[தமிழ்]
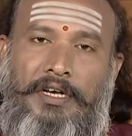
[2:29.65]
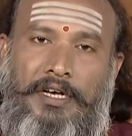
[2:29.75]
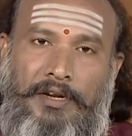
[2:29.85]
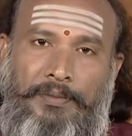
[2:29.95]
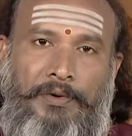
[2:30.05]

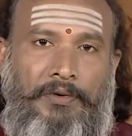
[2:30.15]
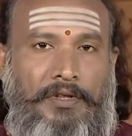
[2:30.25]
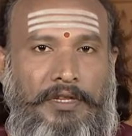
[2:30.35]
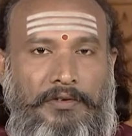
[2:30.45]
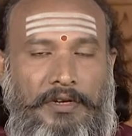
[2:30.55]
கருப்பு
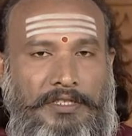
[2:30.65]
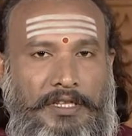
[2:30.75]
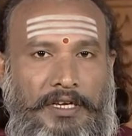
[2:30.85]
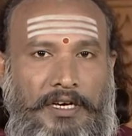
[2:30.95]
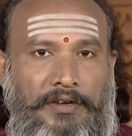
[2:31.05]
உளுந்தில் உள்ள
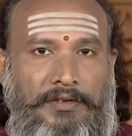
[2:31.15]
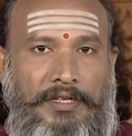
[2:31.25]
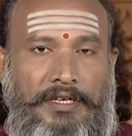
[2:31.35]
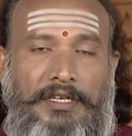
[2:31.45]
சத்துக்கள் வந்து